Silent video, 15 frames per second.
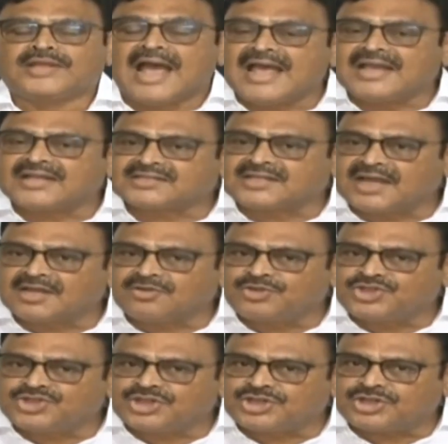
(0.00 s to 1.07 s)
న్యాయస్థానం
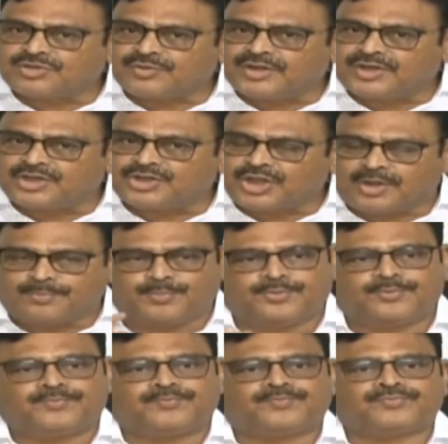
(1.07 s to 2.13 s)
ఇచ్చేటటువంటి
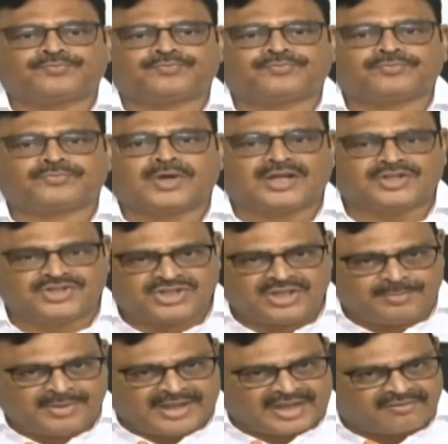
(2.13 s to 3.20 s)
తీర్పు అది
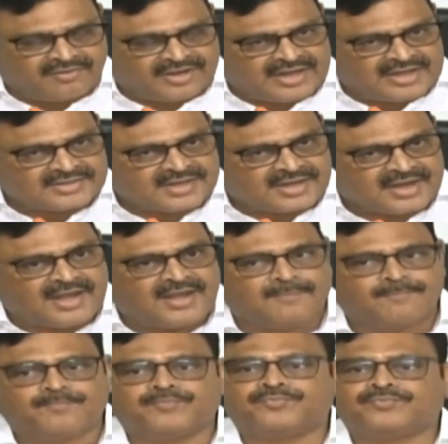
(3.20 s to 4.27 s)
సిబిఐ ఎంక్వైరీ చేస్తారా
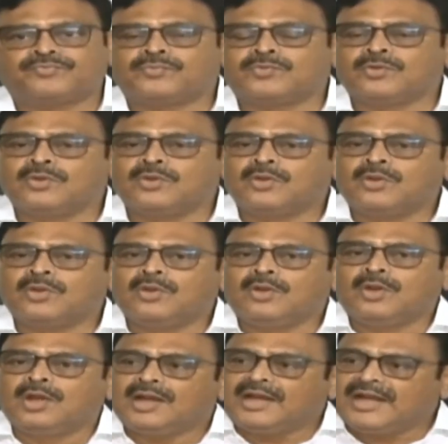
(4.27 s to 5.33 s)

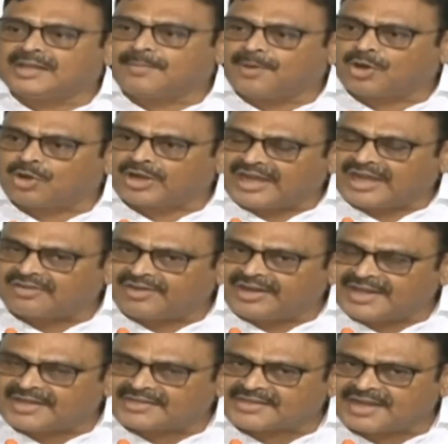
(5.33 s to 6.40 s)
లేదా మరొక
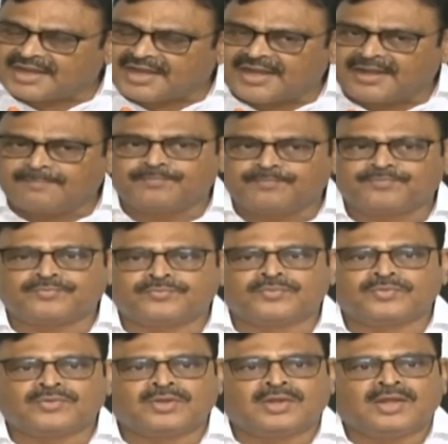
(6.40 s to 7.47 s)
ఎంక్వైరీ చేస్తారా
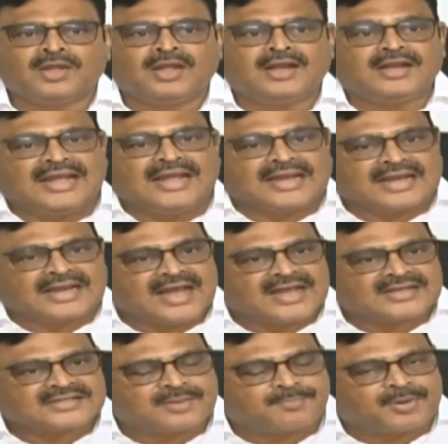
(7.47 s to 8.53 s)
లేక
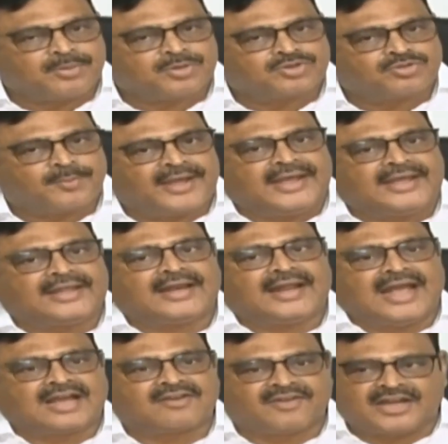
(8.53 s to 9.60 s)
రాష్ట్ర ప్రభుత్వమే
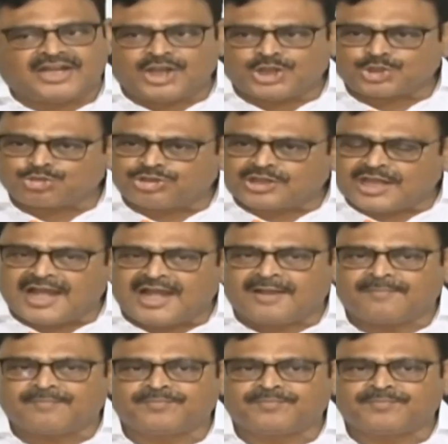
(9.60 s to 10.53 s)
ఏదైనా ఎంక్వైరీ చేస్తుందా